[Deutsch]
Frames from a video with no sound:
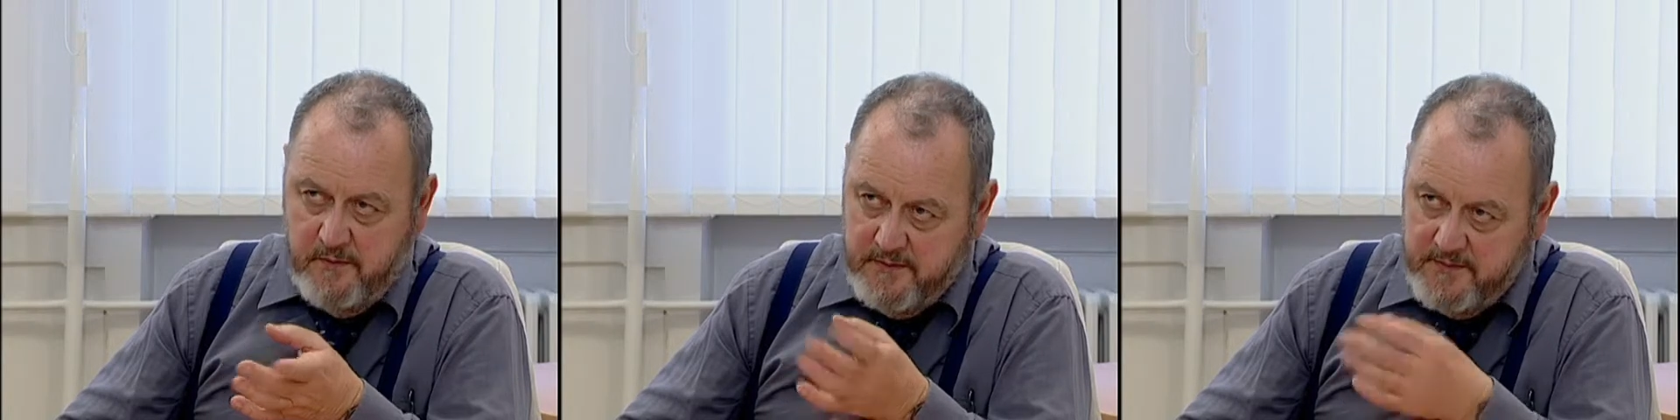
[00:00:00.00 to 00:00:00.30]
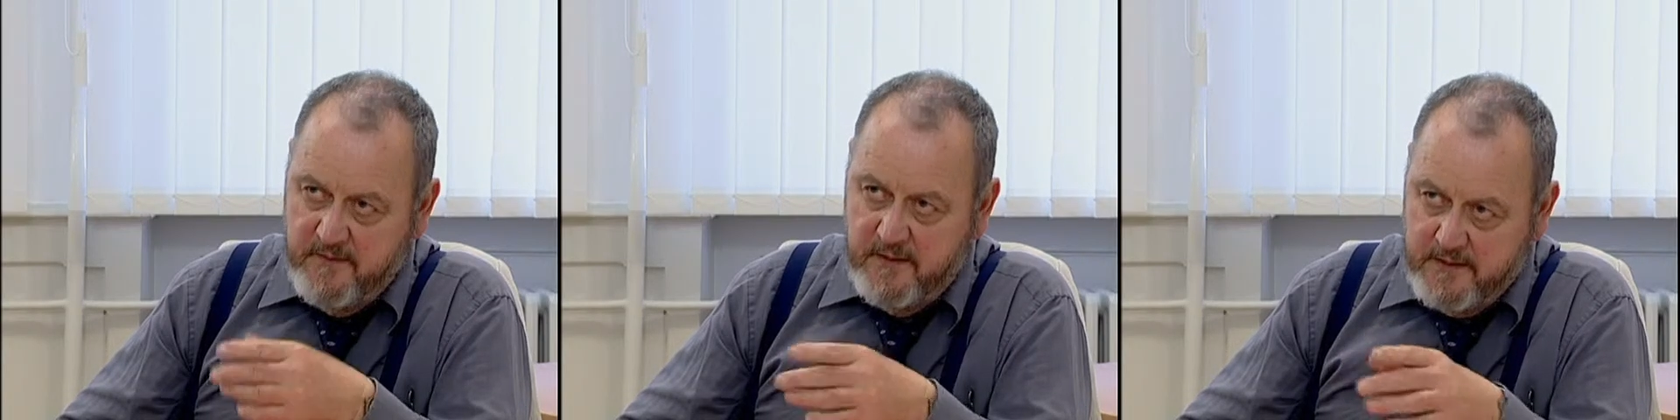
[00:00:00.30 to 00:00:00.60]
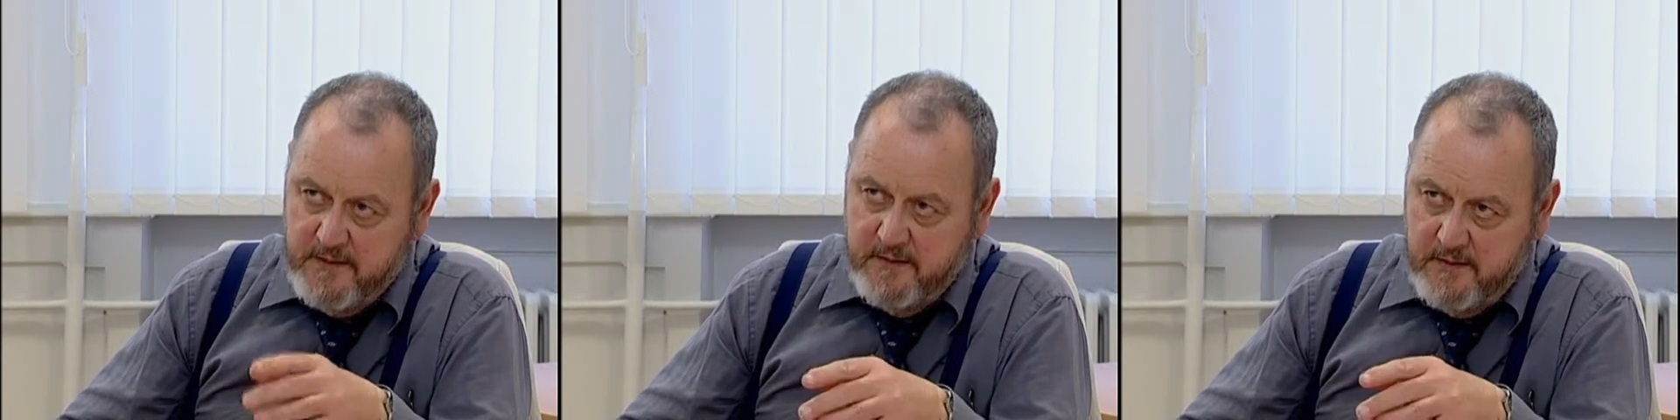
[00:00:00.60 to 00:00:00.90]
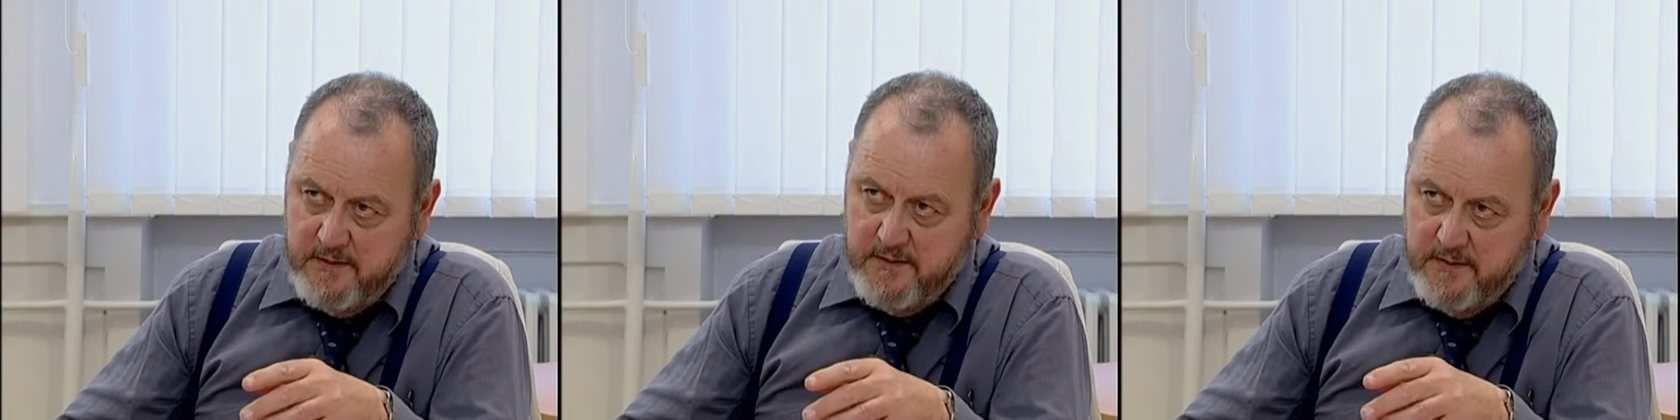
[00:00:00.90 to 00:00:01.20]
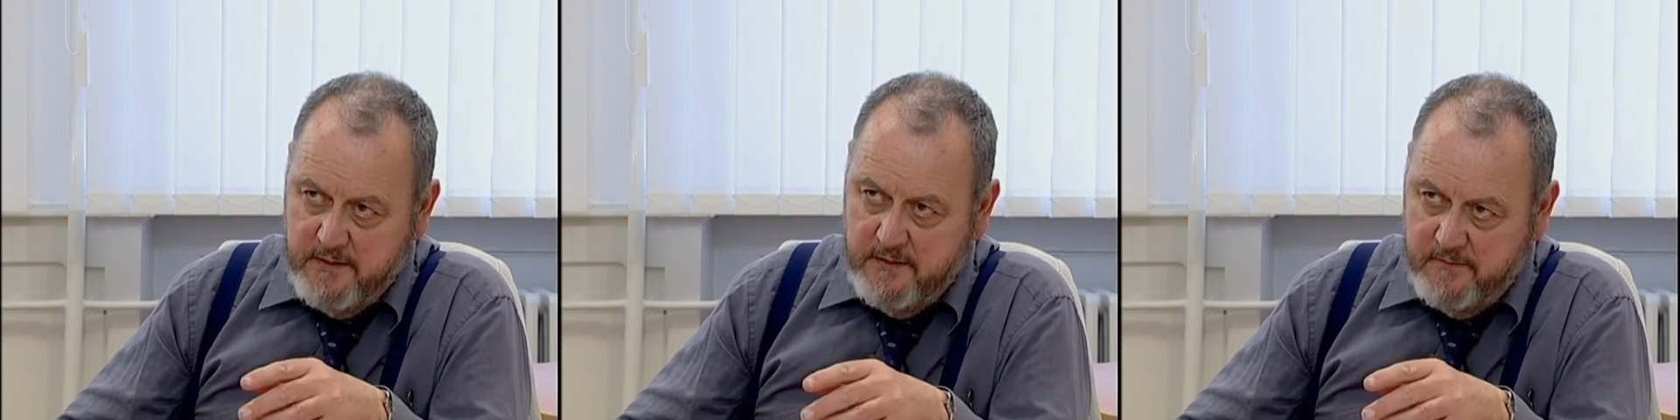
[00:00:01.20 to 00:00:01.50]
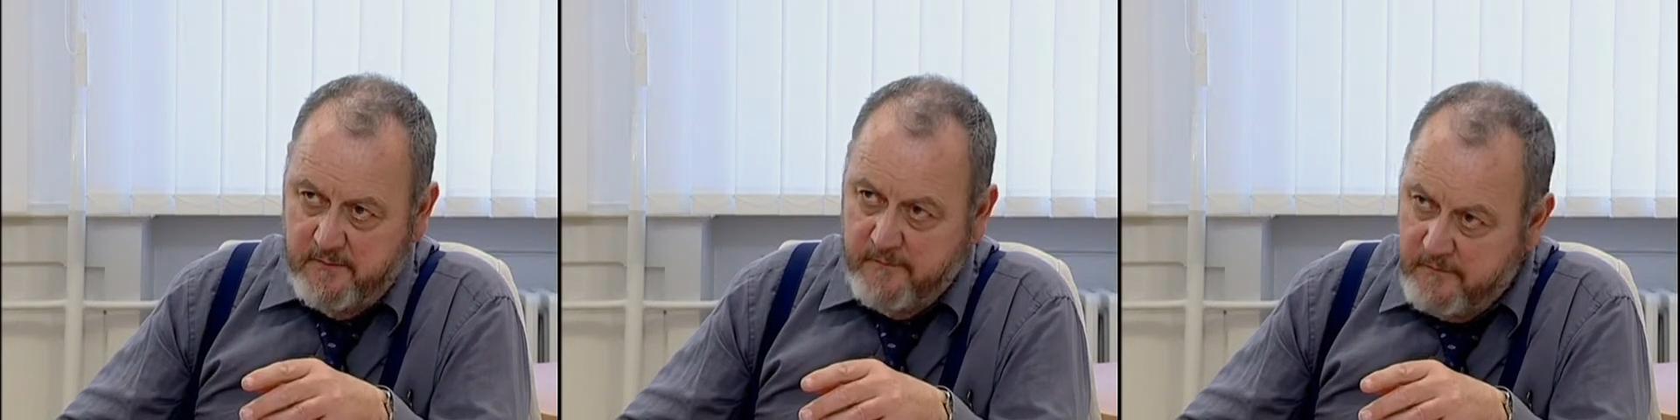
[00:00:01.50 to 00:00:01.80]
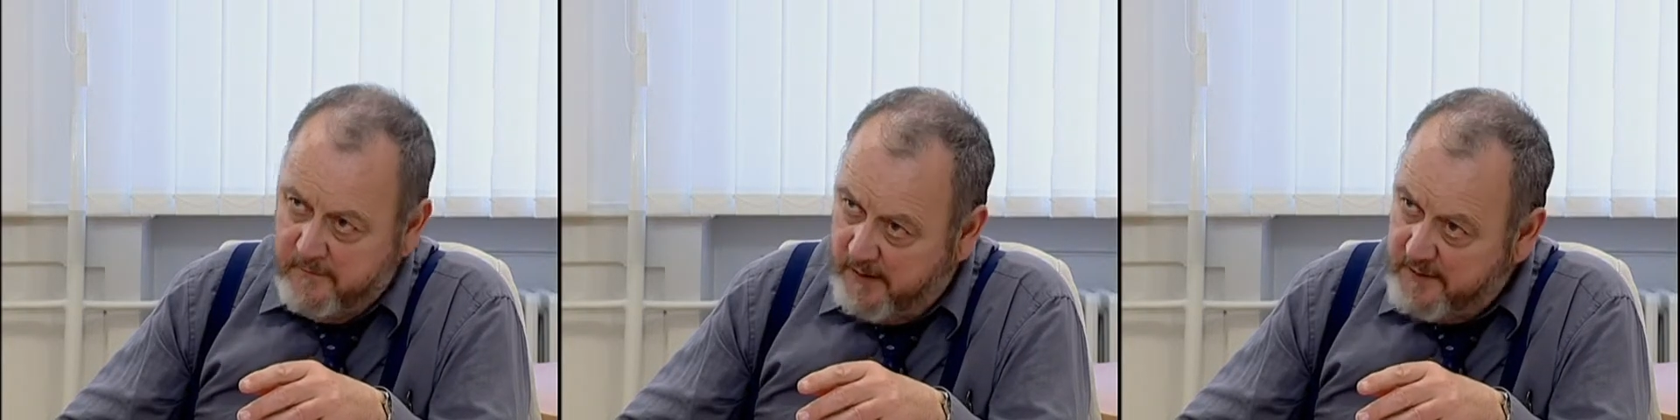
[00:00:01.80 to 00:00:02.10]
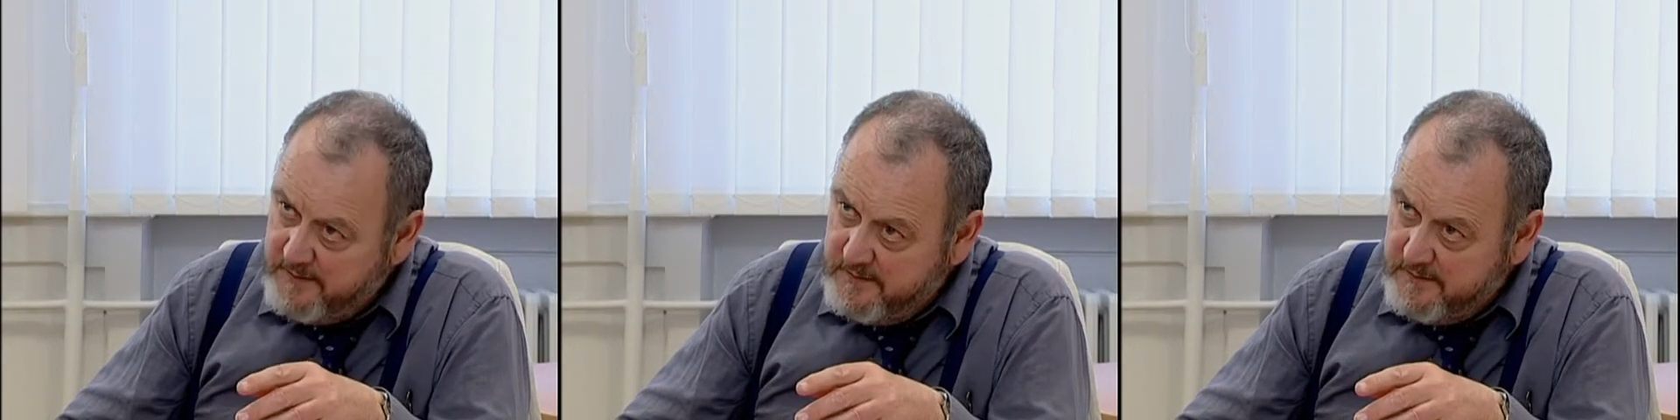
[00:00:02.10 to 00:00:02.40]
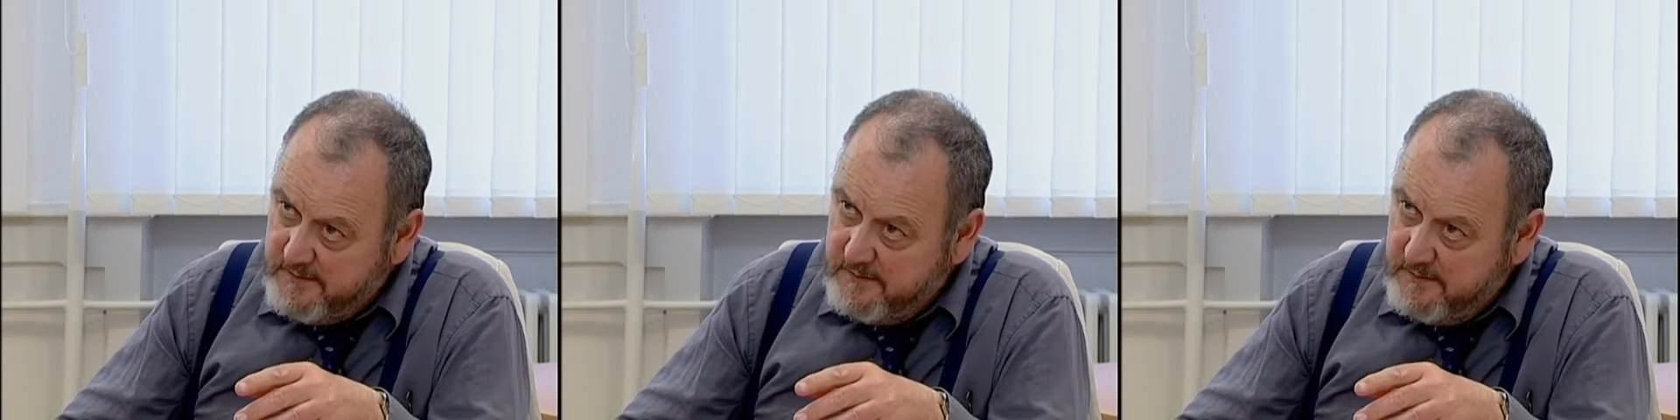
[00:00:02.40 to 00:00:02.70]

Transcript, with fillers: Könnte es vielleicht sein, dass sie verreist ist?